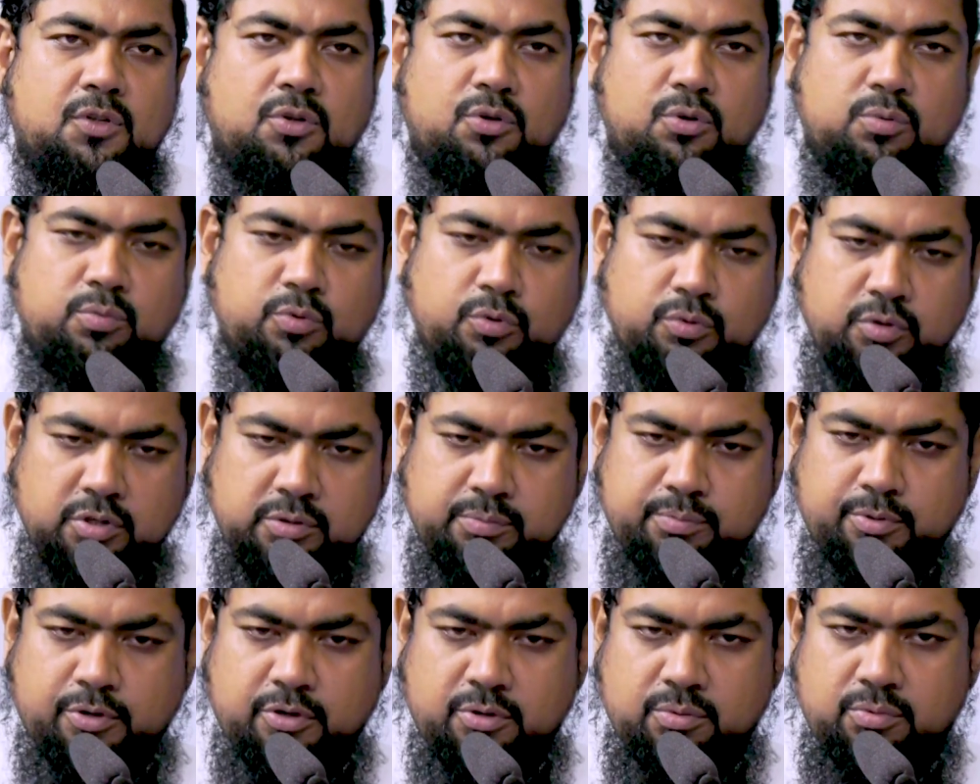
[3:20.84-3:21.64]
নববোধ
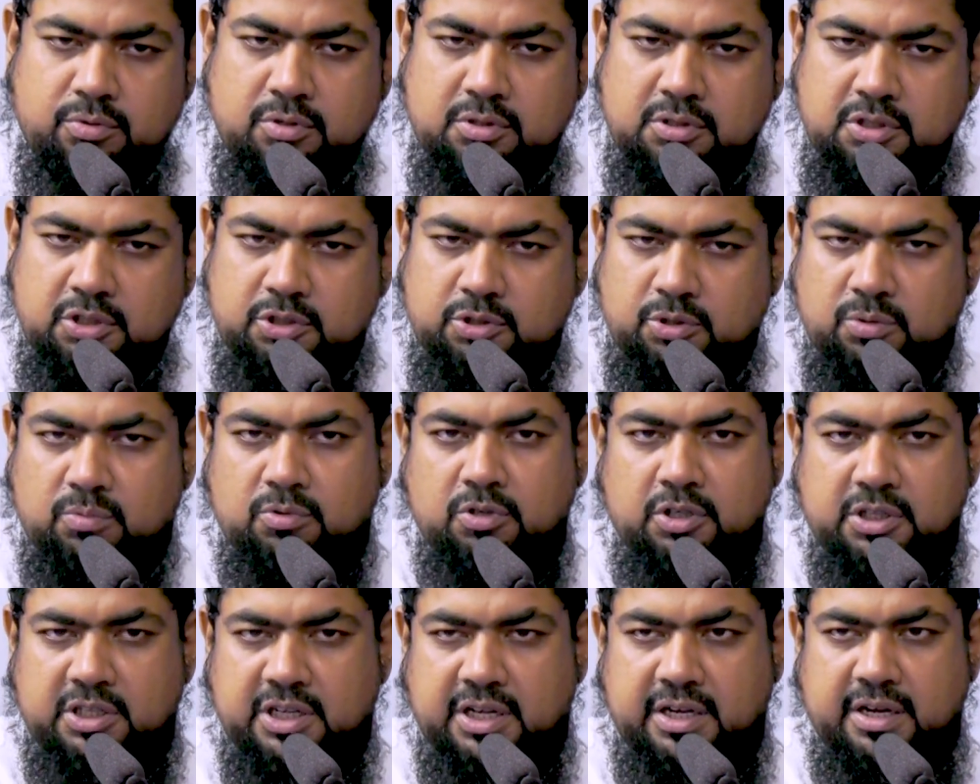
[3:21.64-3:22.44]
পরবর্তী
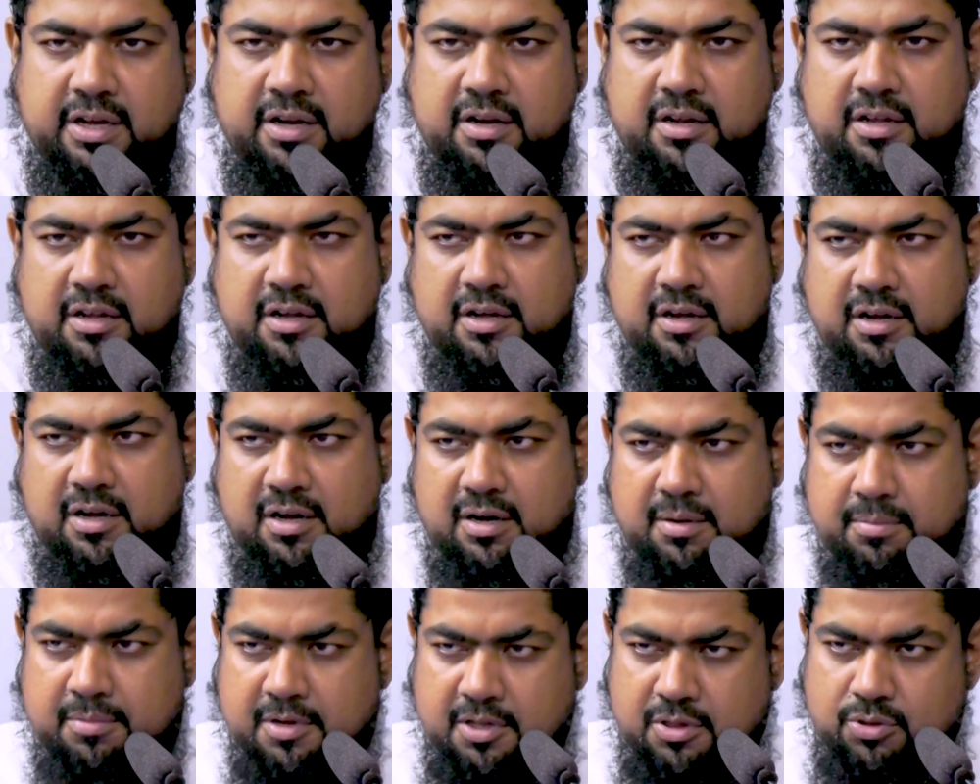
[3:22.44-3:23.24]
সময় থেকে নিয়ে
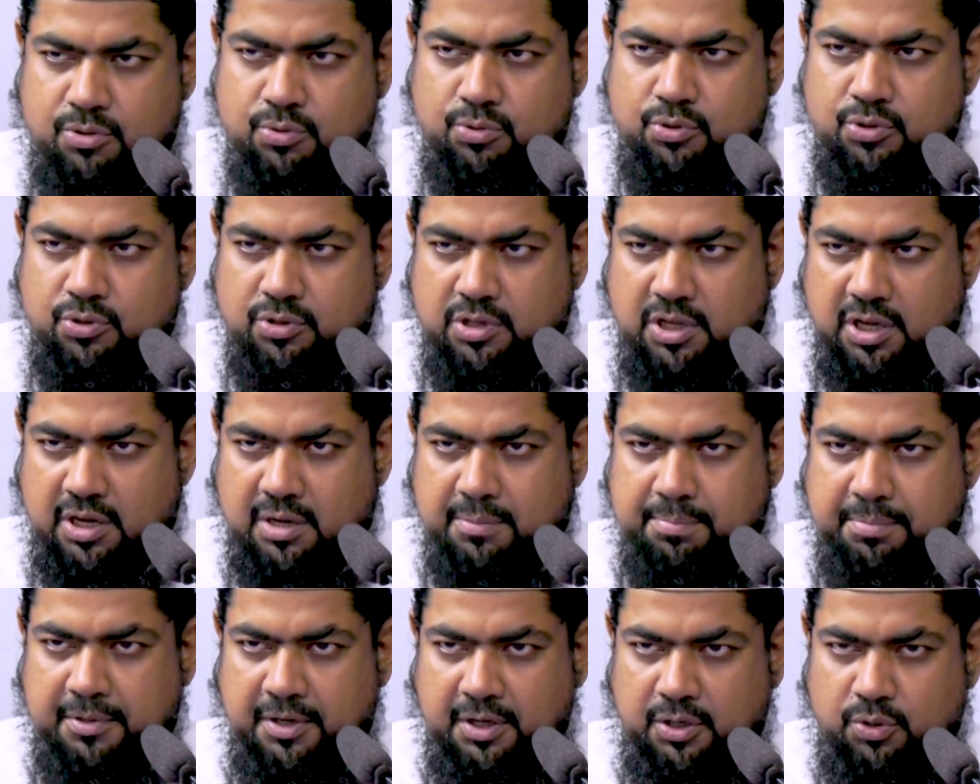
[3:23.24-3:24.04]
আমৃত্যু যদি
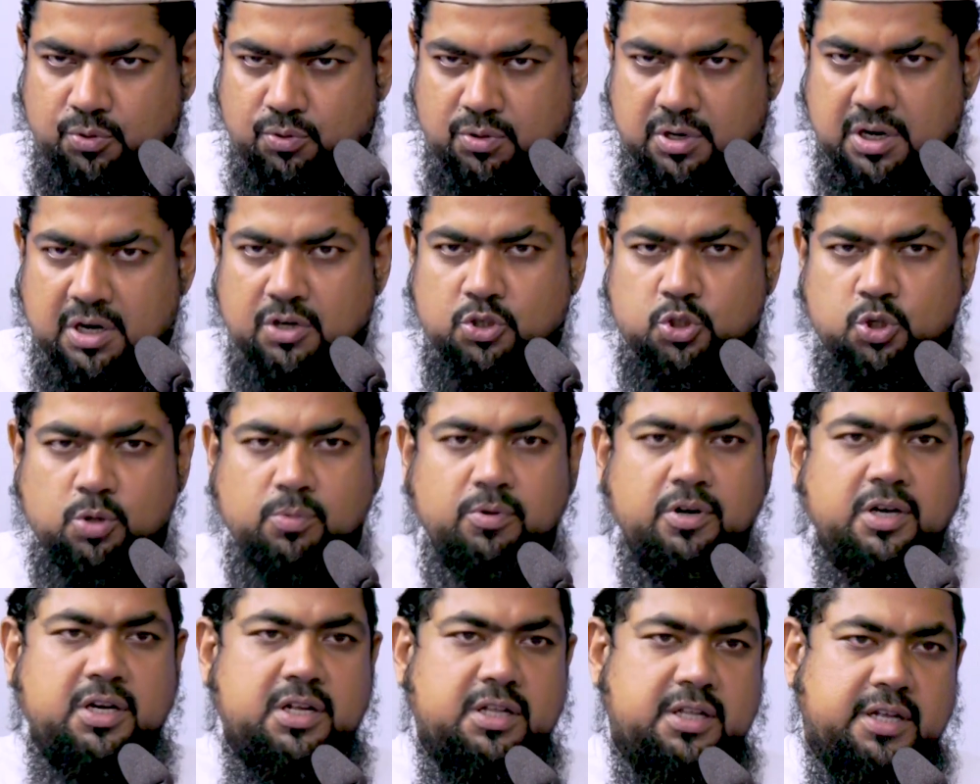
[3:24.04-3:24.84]
আপনি টোটাল
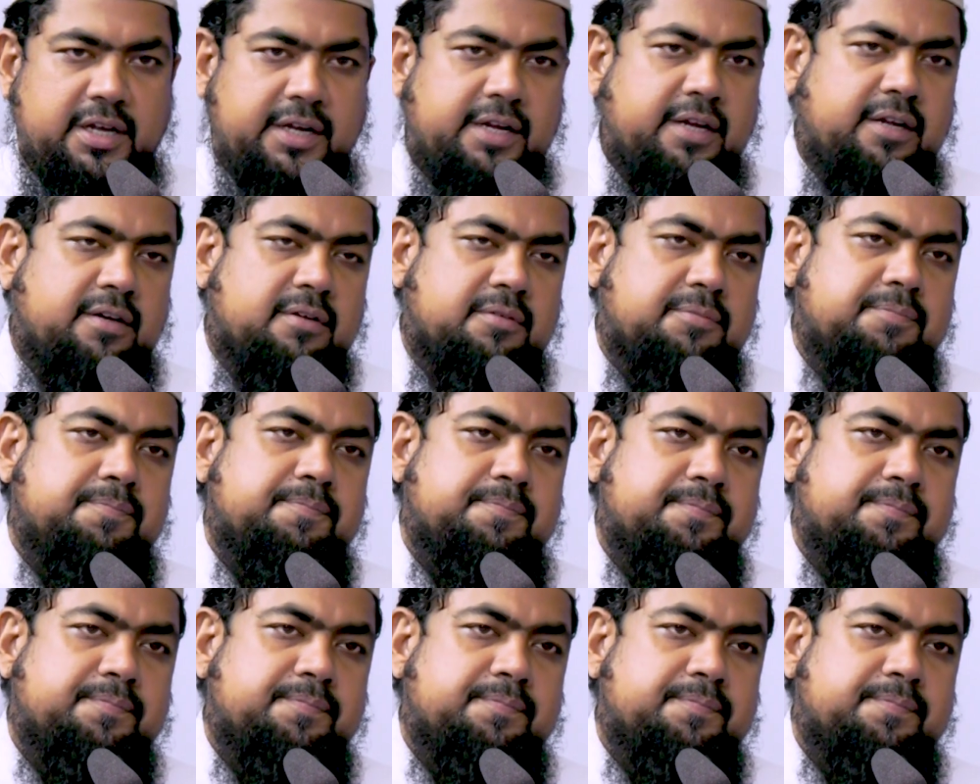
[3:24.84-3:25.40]
সময়টা দেখেন